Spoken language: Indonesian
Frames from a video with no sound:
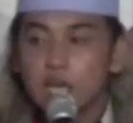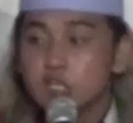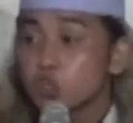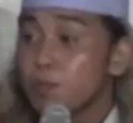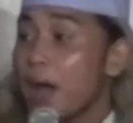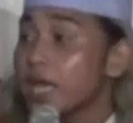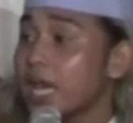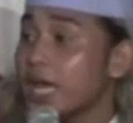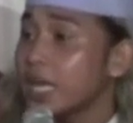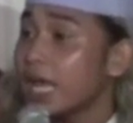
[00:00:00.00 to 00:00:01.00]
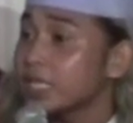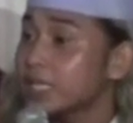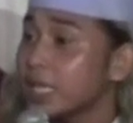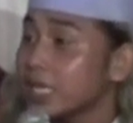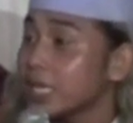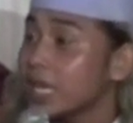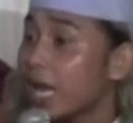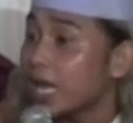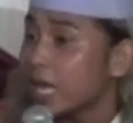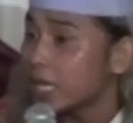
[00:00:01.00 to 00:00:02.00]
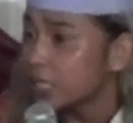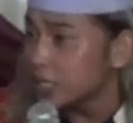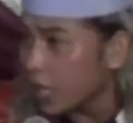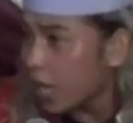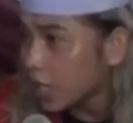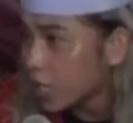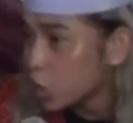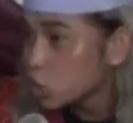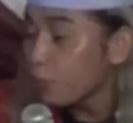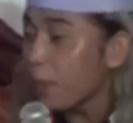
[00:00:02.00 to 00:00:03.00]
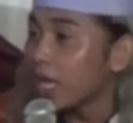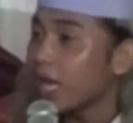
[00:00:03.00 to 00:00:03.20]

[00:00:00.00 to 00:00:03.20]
supaya nanti negara kita supaya